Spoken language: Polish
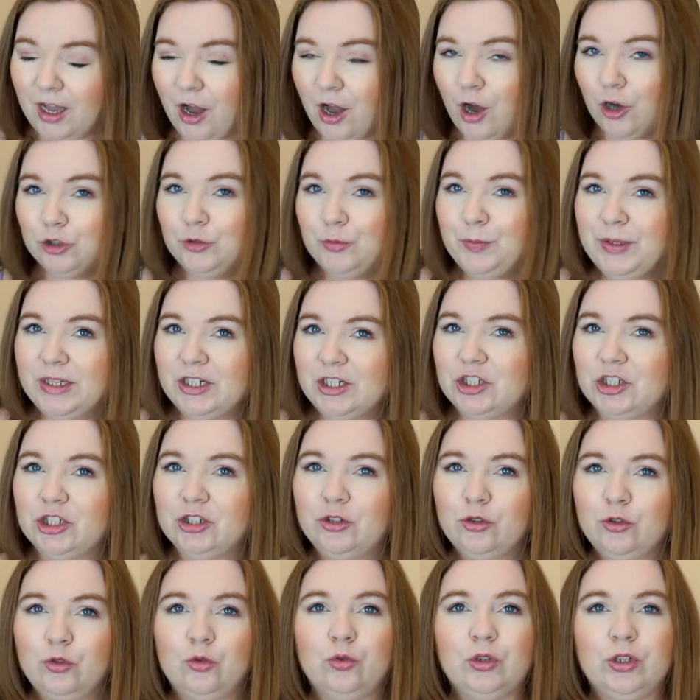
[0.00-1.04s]
od piersi
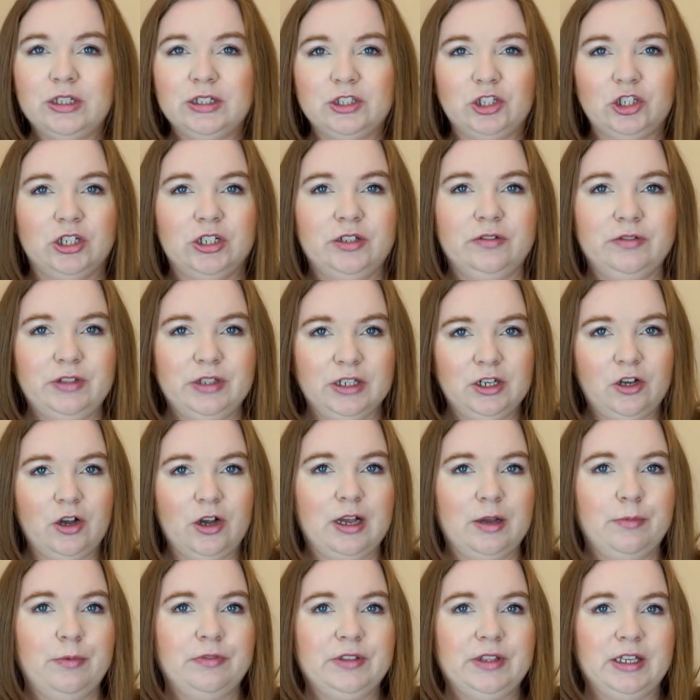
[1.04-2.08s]
do góry, czyli tylko
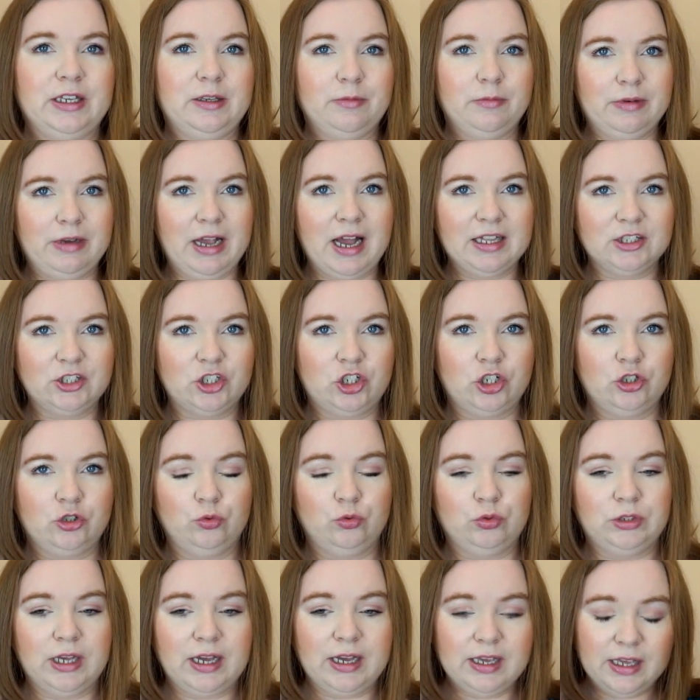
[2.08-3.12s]
jakby w takim kadrze
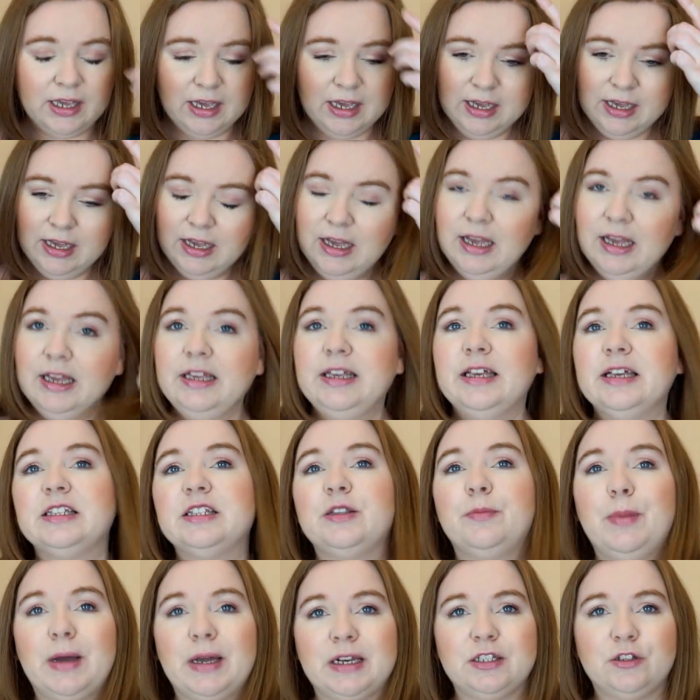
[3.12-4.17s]
tutaj,
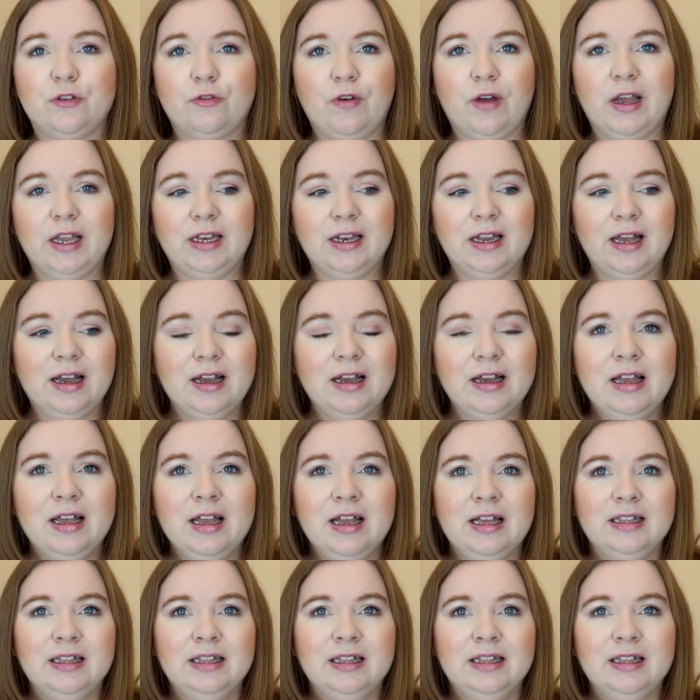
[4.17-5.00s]
jest bardzo fajna.